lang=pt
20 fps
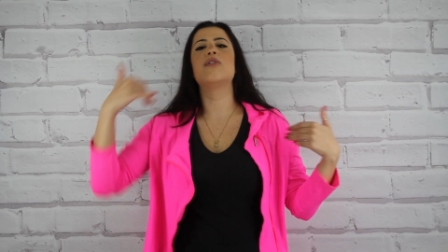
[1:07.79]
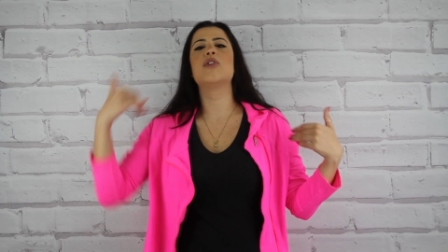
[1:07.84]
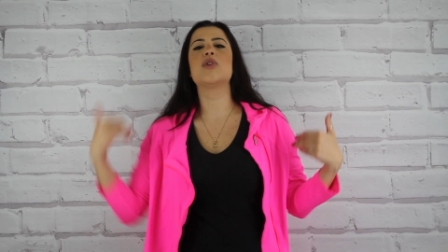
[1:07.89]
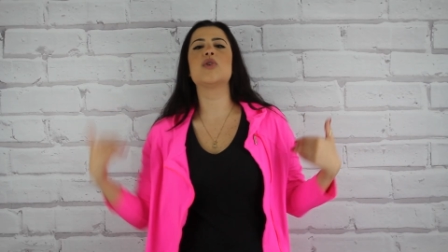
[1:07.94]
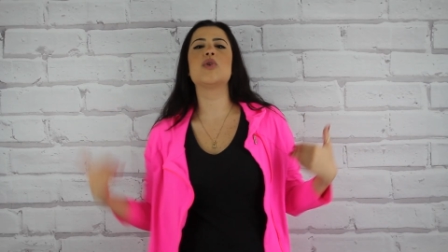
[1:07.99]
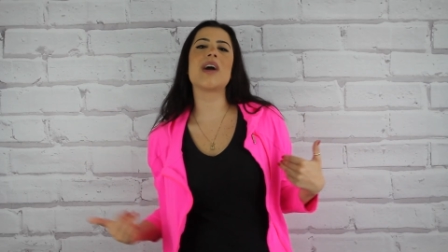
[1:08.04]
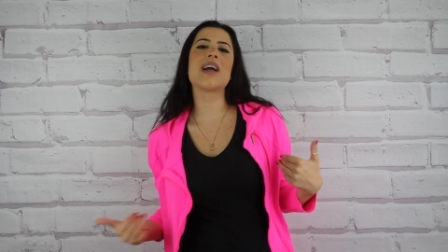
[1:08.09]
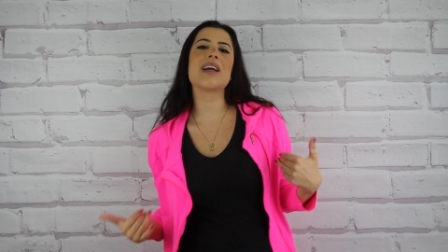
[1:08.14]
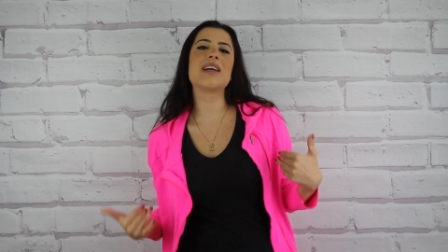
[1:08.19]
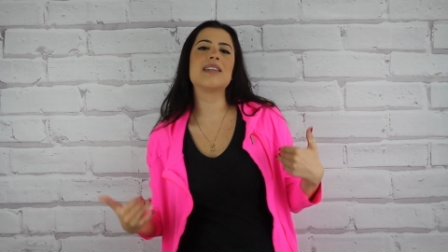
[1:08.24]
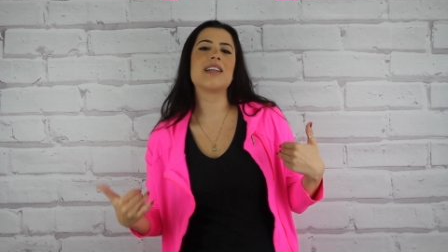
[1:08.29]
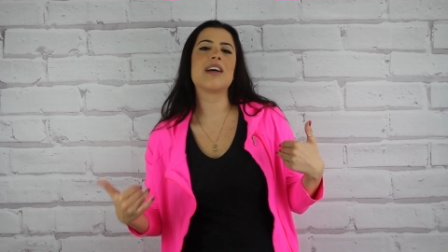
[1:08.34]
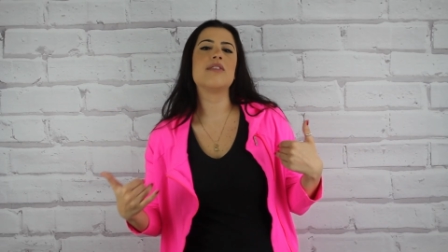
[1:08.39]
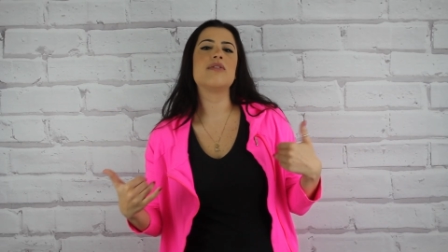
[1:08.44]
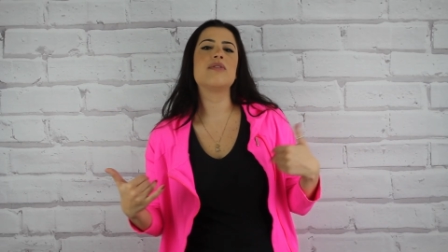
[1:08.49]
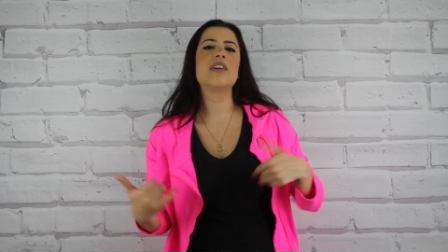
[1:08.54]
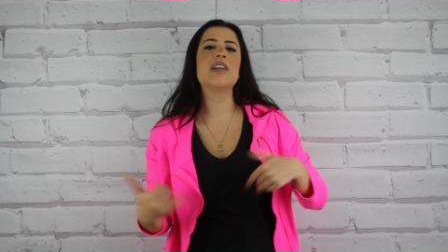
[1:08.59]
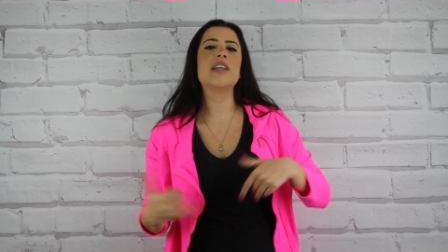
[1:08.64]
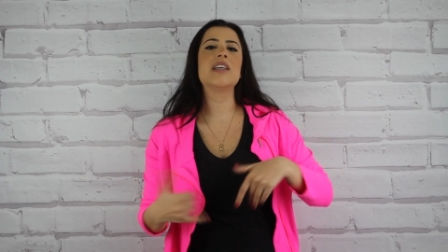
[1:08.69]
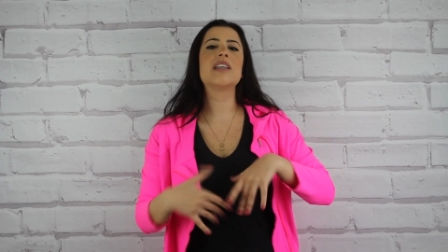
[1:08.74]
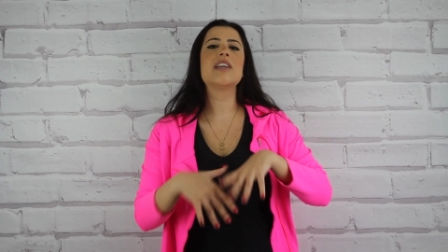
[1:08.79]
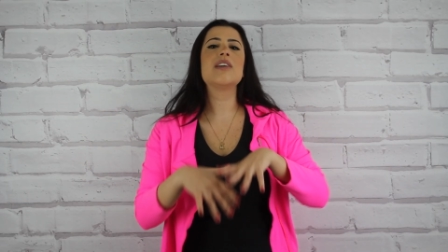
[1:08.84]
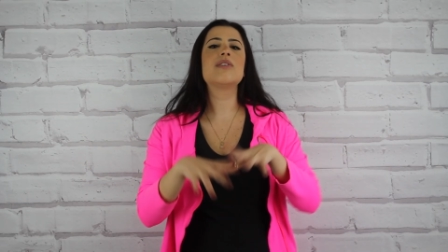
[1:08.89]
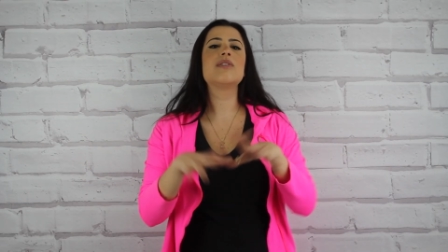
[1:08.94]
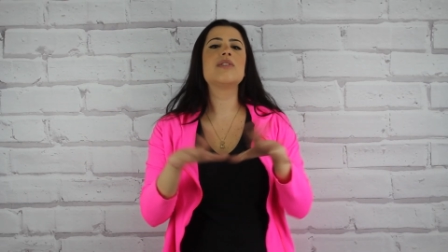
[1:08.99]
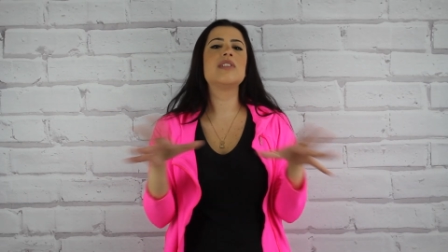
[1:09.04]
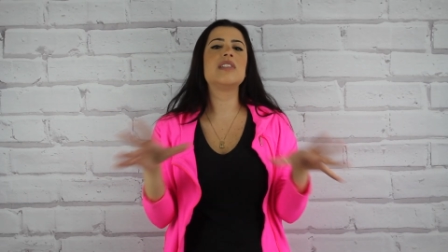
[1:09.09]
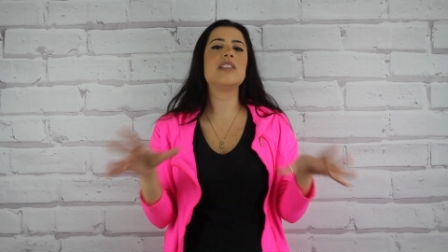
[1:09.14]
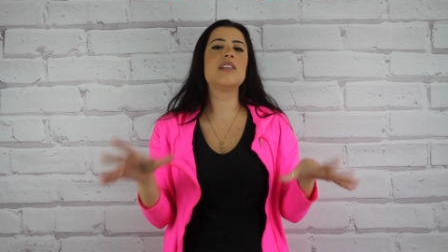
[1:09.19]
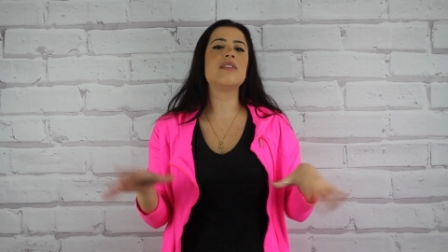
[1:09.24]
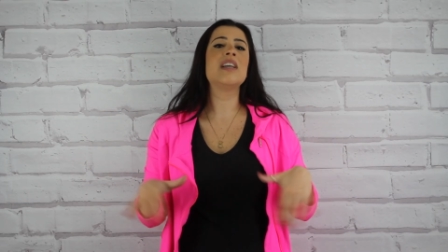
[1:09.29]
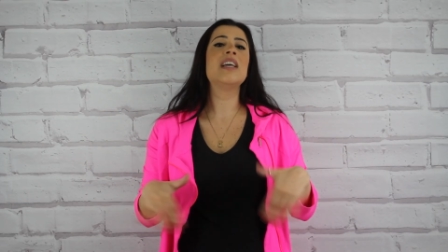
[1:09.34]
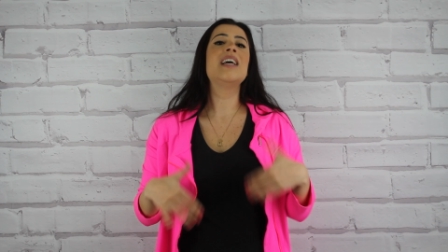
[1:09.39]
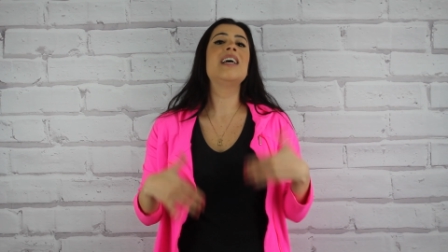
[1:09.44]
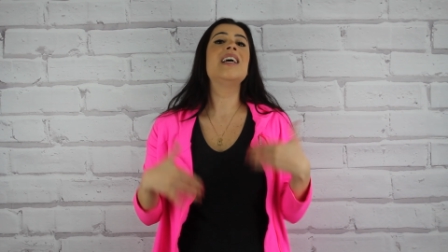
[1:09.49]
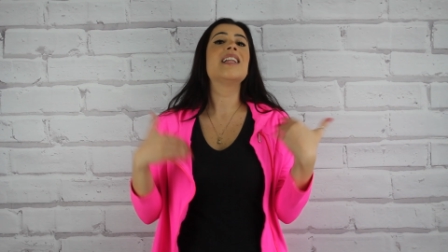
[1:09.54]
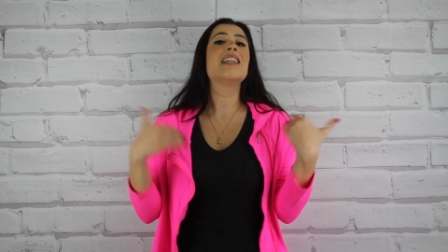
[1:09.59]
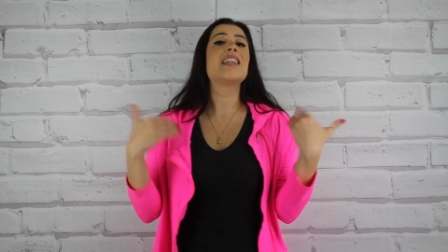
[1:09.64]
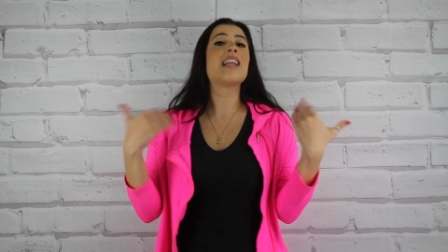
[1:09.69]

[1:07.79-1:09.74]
voltou a cantar funk, inclusive